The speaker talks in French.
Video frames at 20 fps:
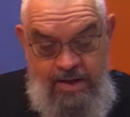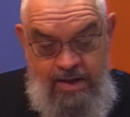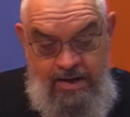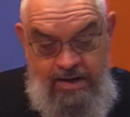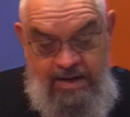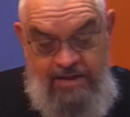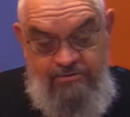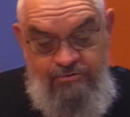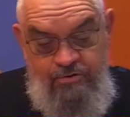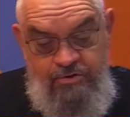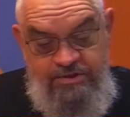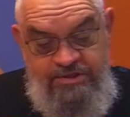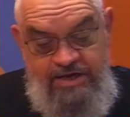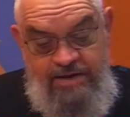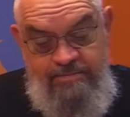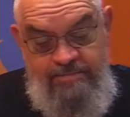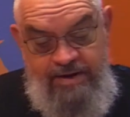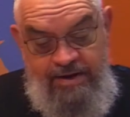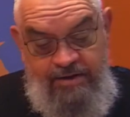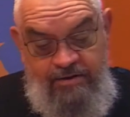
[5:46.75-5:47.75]
La
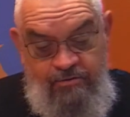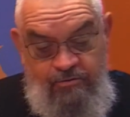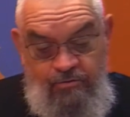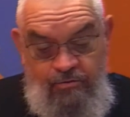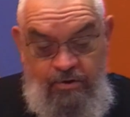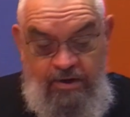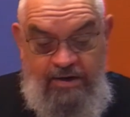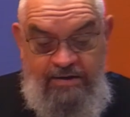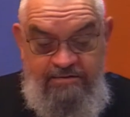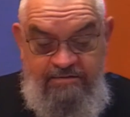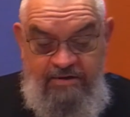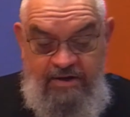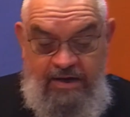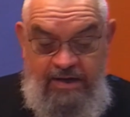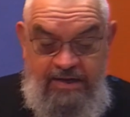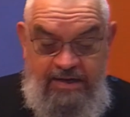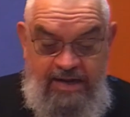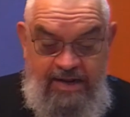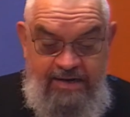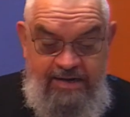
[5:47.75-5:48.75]
deuxième lecture est
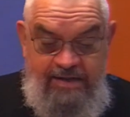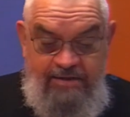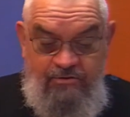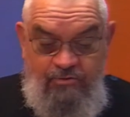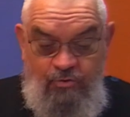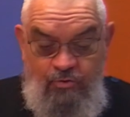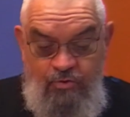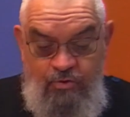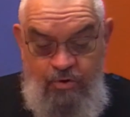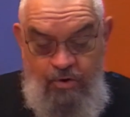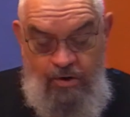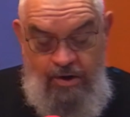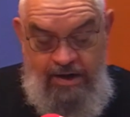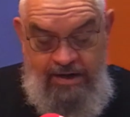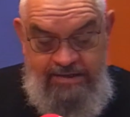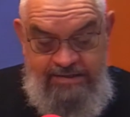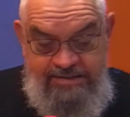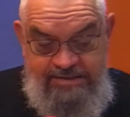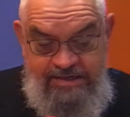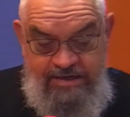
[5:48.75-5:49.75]
tirée de la lettre aux
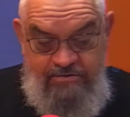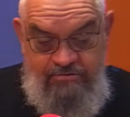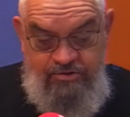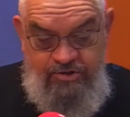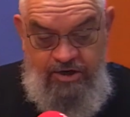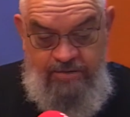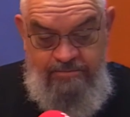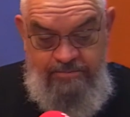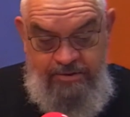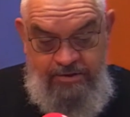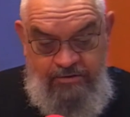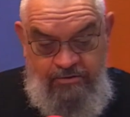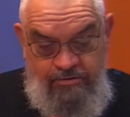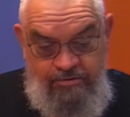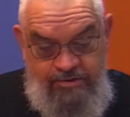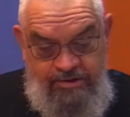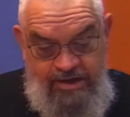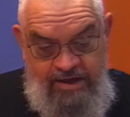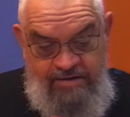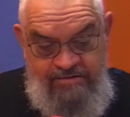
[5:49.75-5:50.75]
Corinthiens au
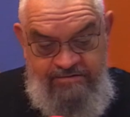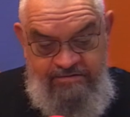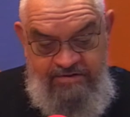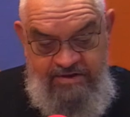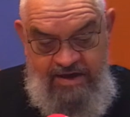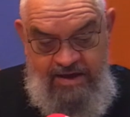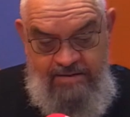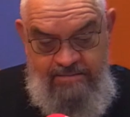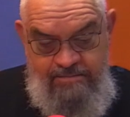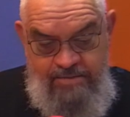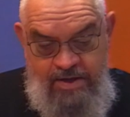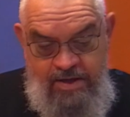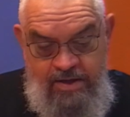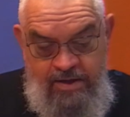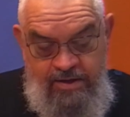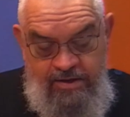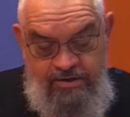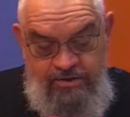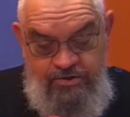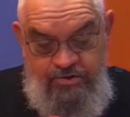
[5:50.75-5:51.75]
chapitre 15e.
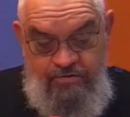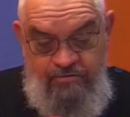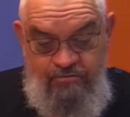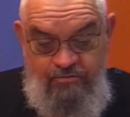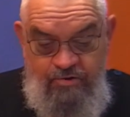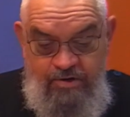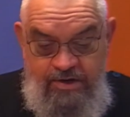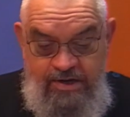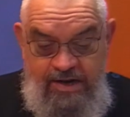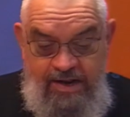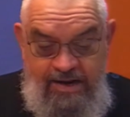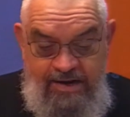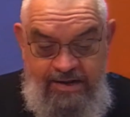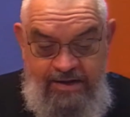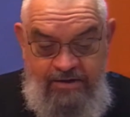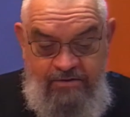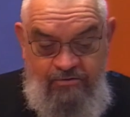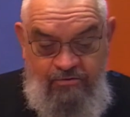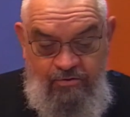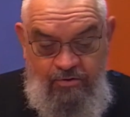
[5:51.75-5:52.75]
Je vous lis la
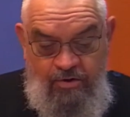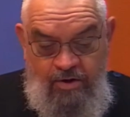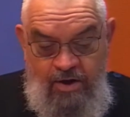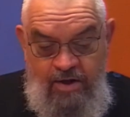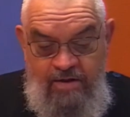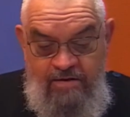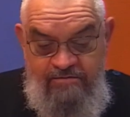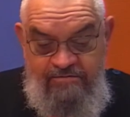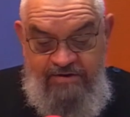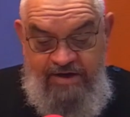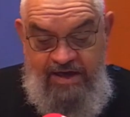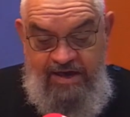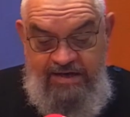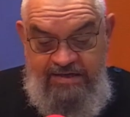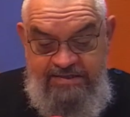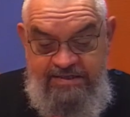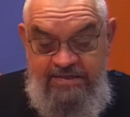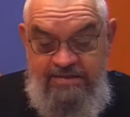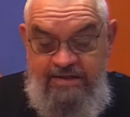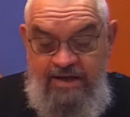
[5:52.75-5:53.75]
lecture.
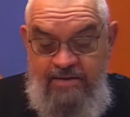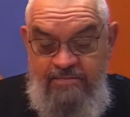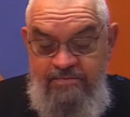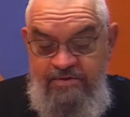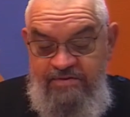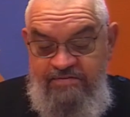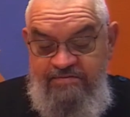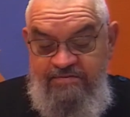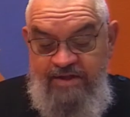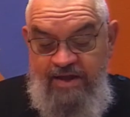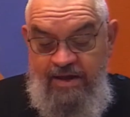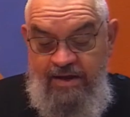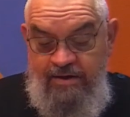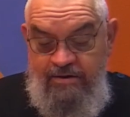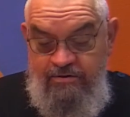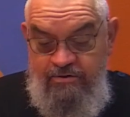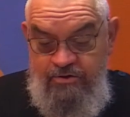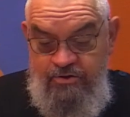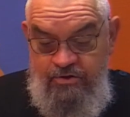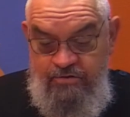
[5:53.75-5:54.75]
Frères, c'est un
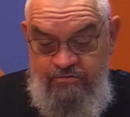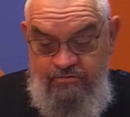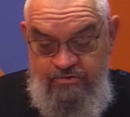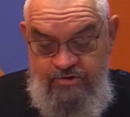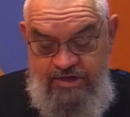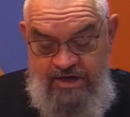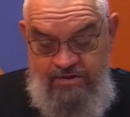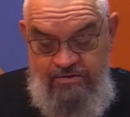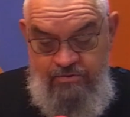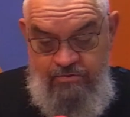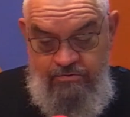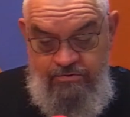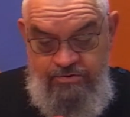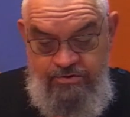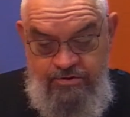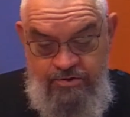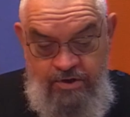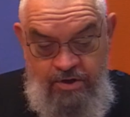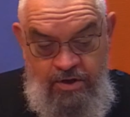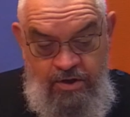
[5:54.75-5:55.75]
mystère que je vous
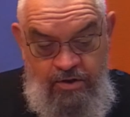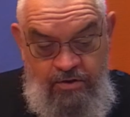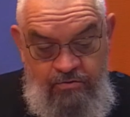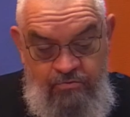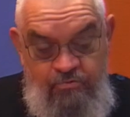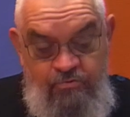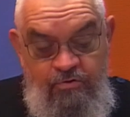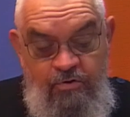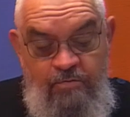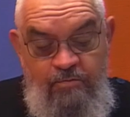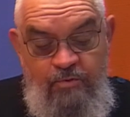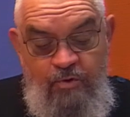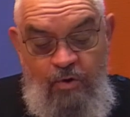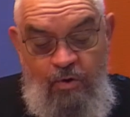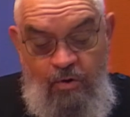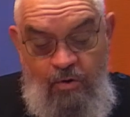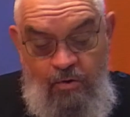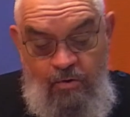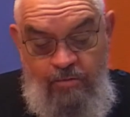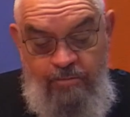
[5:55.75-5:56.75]
annonce. Nous ne
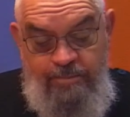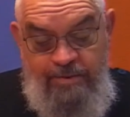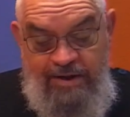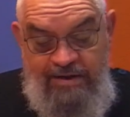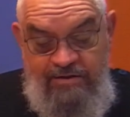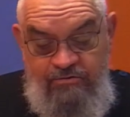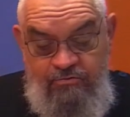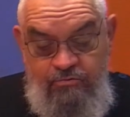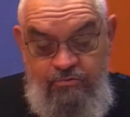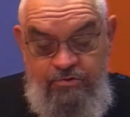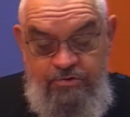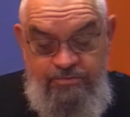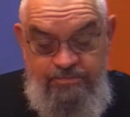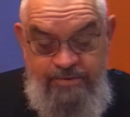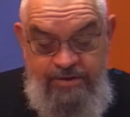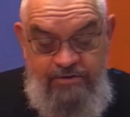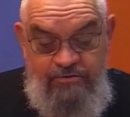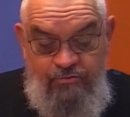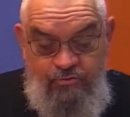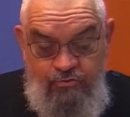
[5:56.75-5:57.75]
mourrons pas tous,
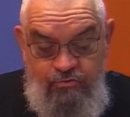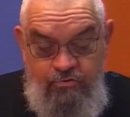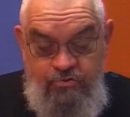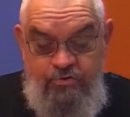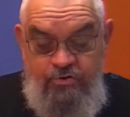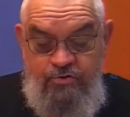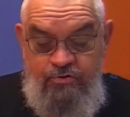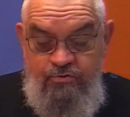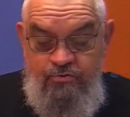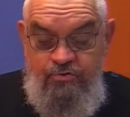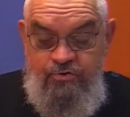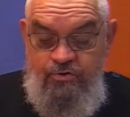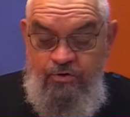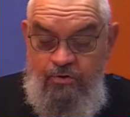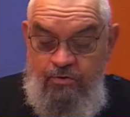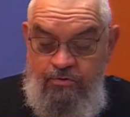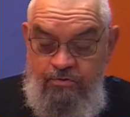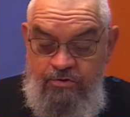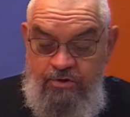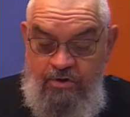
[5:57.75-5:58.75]
mais tous nous
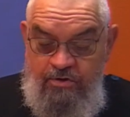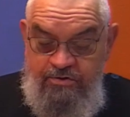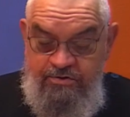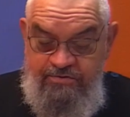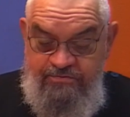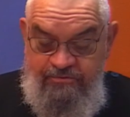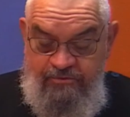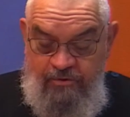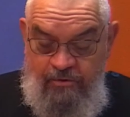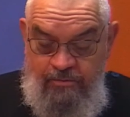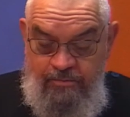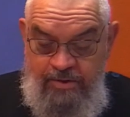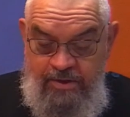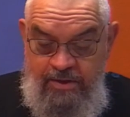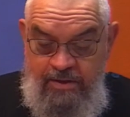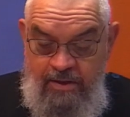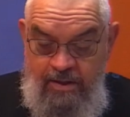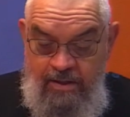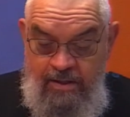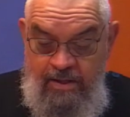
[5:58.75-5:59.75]
serons
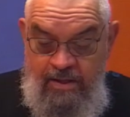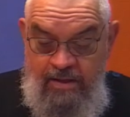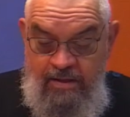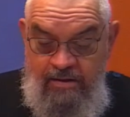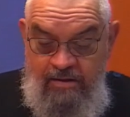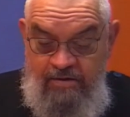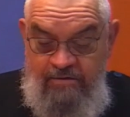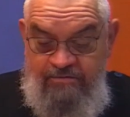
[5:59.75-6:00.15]
transformés. Et